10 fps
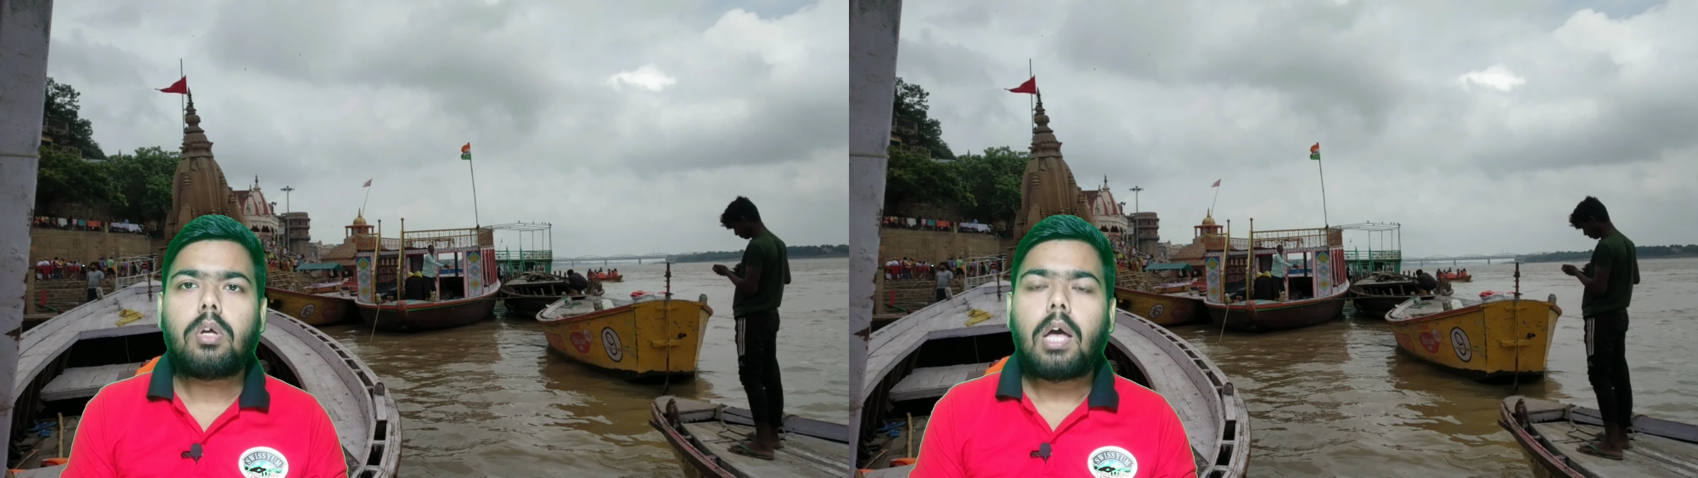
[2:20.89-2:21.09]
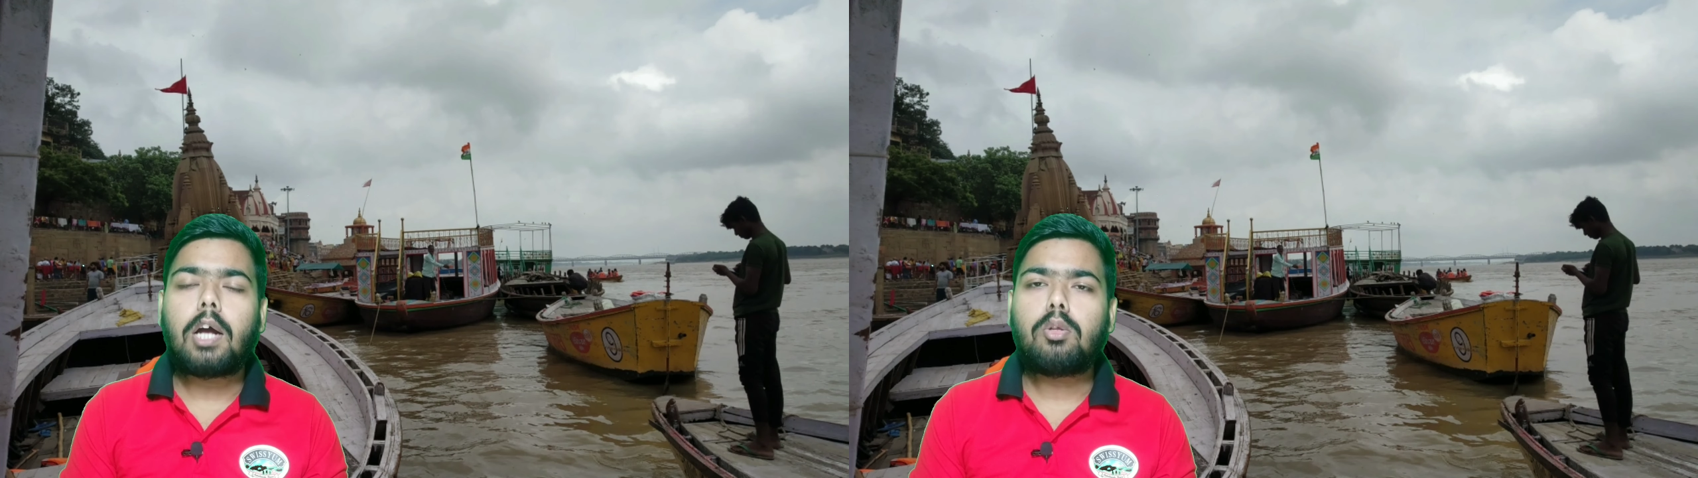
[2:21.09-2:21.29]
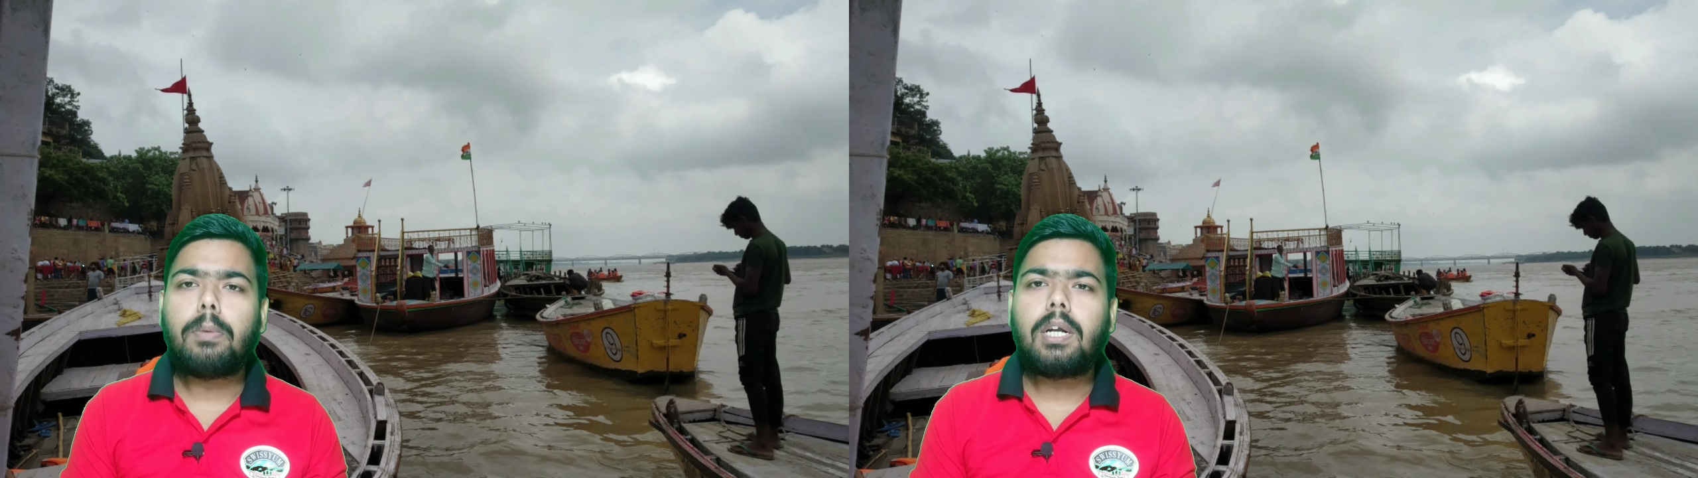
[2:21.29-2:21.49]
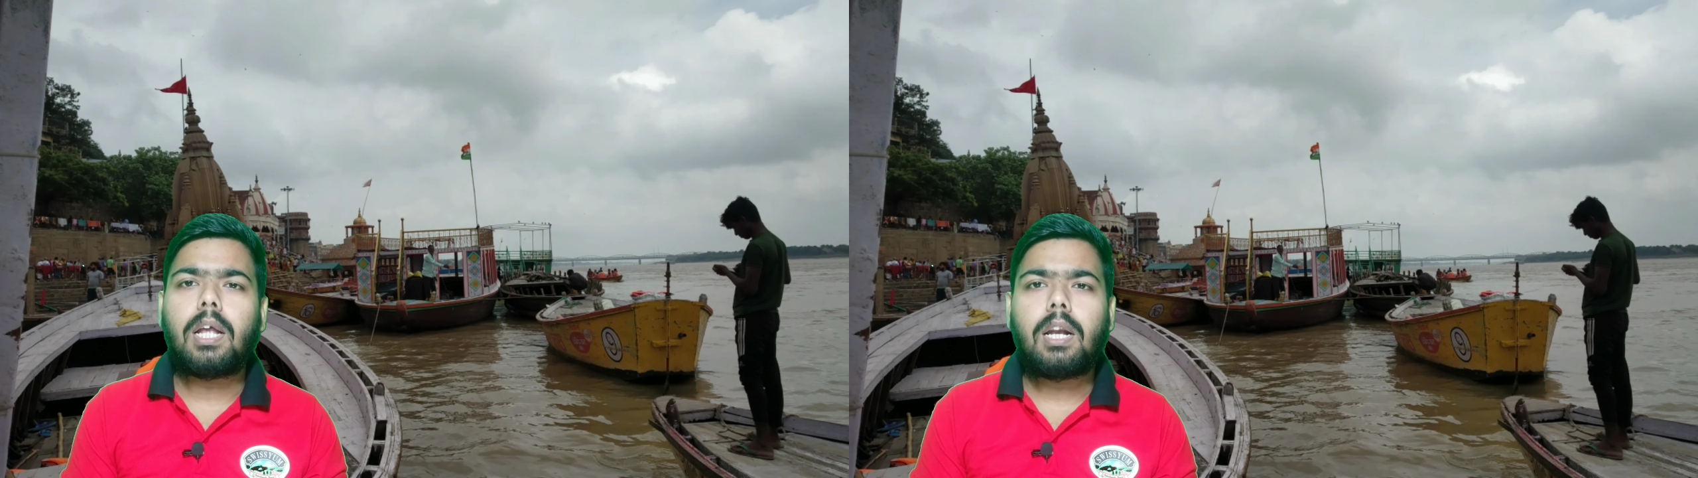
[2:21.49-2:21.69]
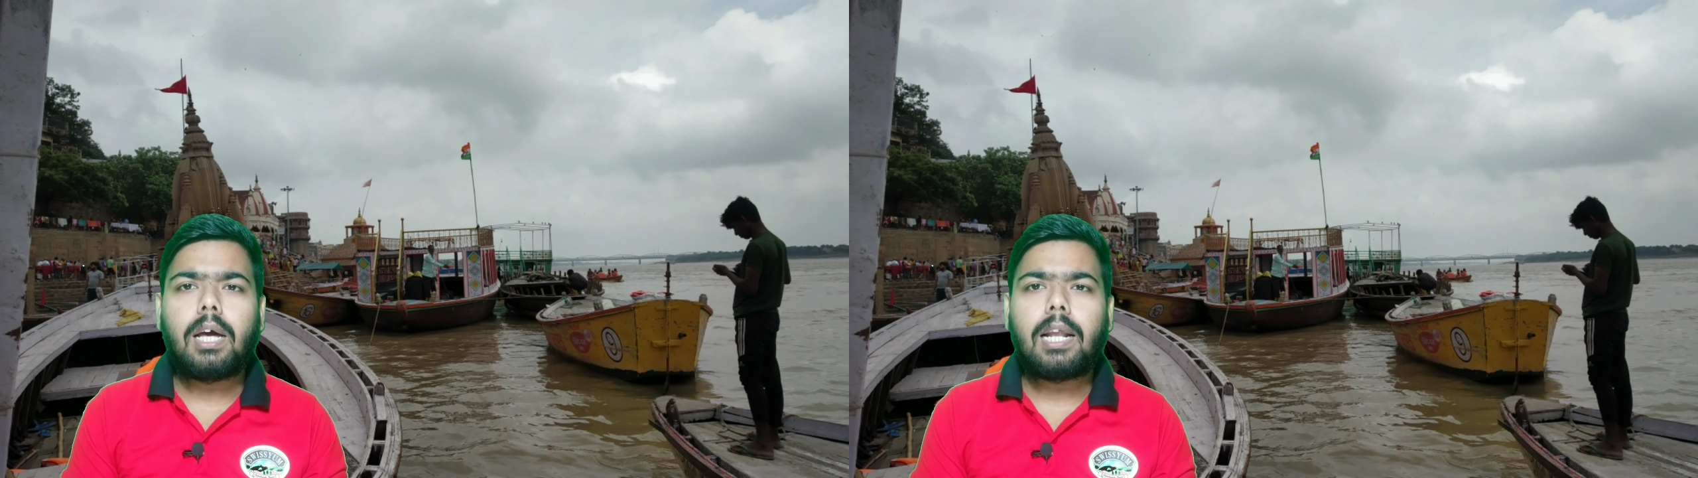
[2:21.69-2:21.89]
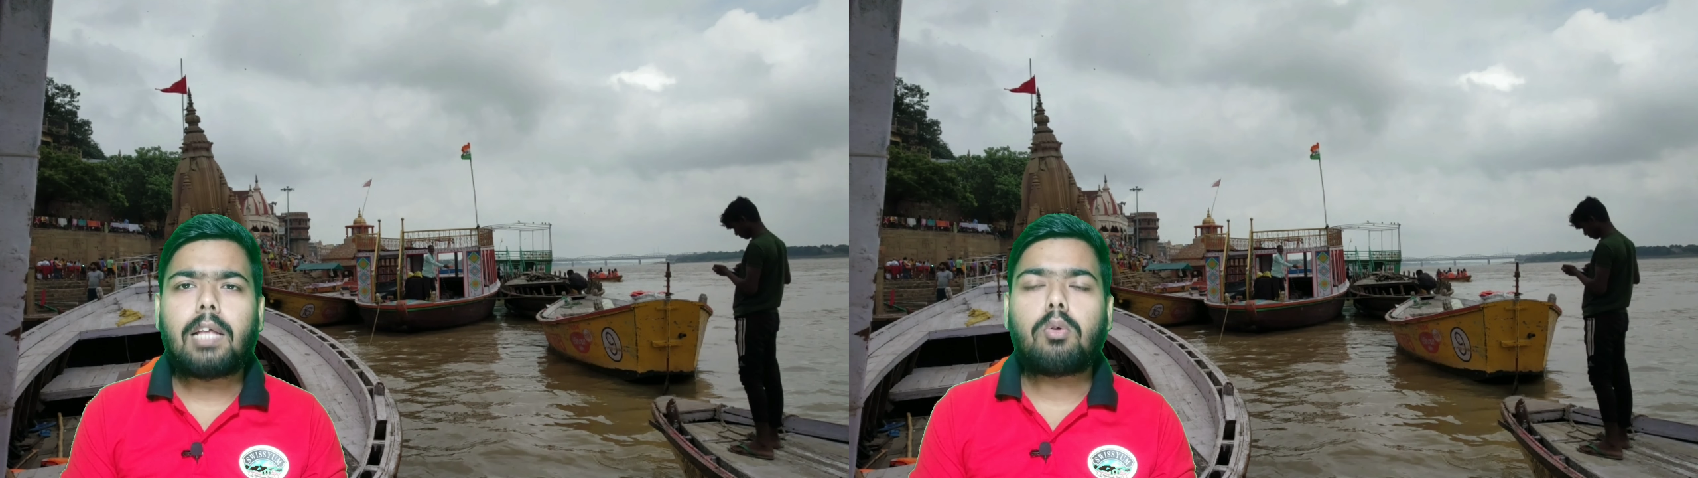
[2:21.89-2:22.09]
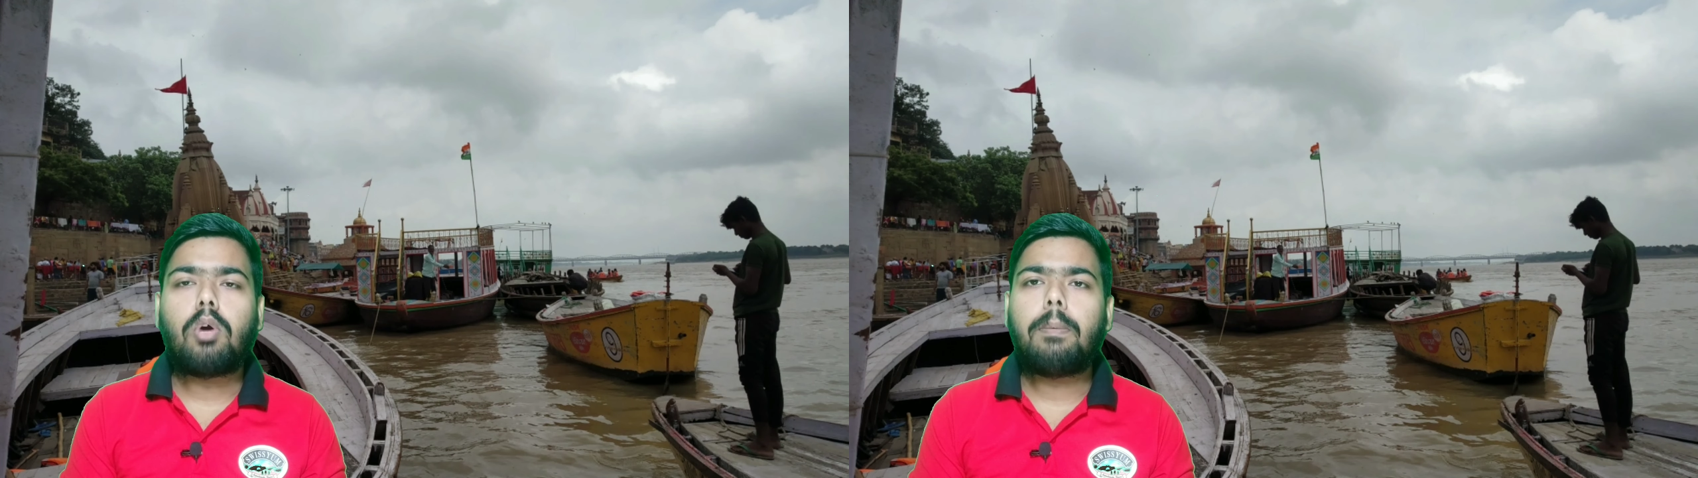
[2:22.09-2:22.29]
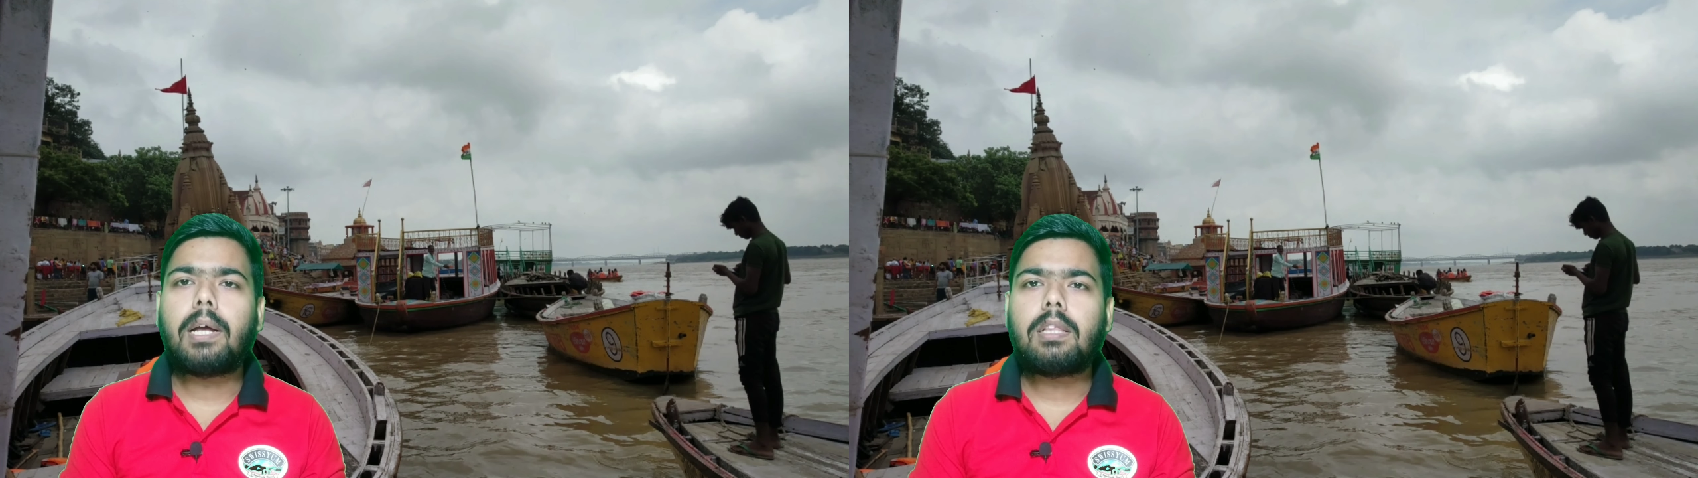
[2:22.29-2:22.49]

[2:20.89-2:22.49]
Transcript: अगर तुम्हें डर लग रहा है तो कोई बात